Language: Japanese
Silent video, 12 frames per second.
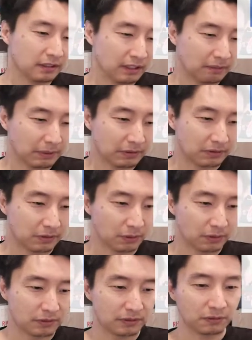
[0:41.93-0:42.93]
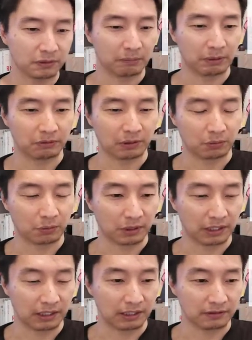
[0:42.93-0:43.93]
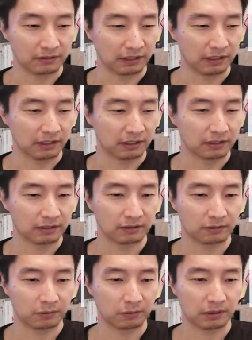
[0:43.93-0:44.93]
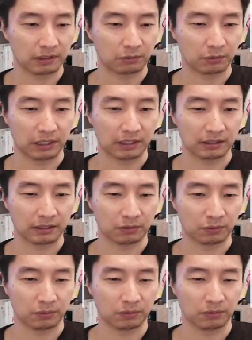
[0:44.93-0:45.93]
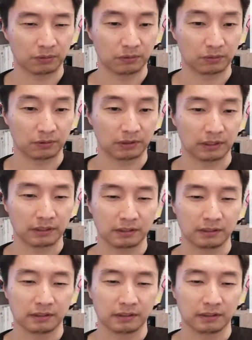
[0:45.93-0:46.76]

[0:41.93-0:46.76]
で、まず4つのレベルというのはこれですね。ここからこう上がっていくということですね。